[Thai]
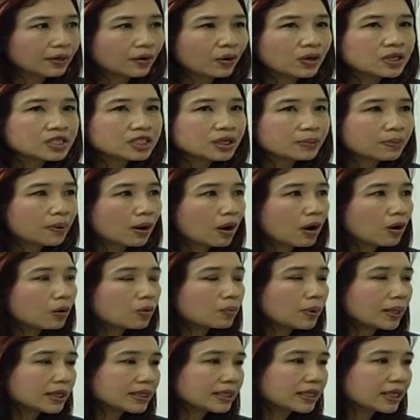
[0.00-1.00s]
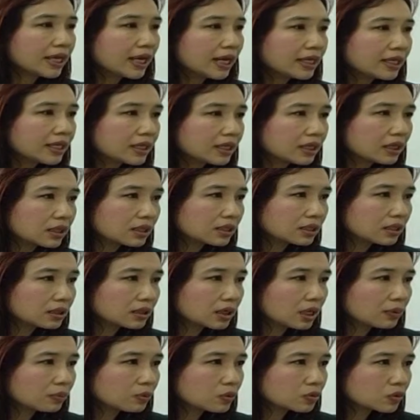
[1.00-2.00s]
โดยเฉพาะอุบัติเหตุที่เกิดขึ้น
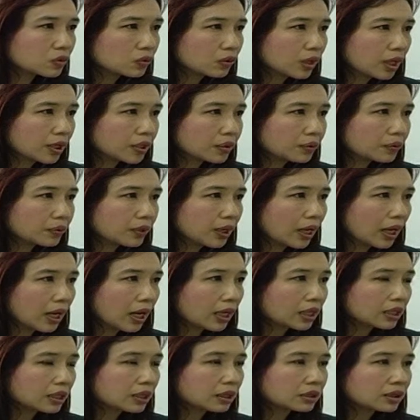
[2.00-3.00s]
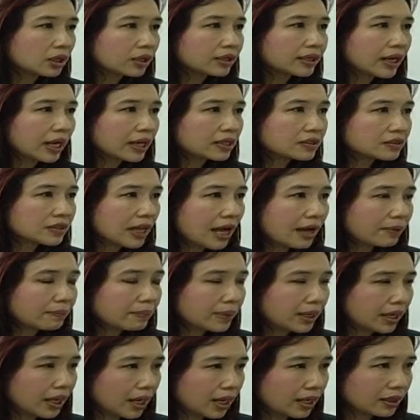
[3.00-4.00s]
กับผู้สูงอายุนะคะ เกิดตอนไหนทราบ
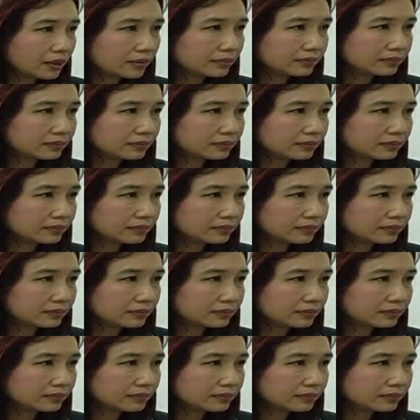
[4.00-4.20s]
ไหมคะ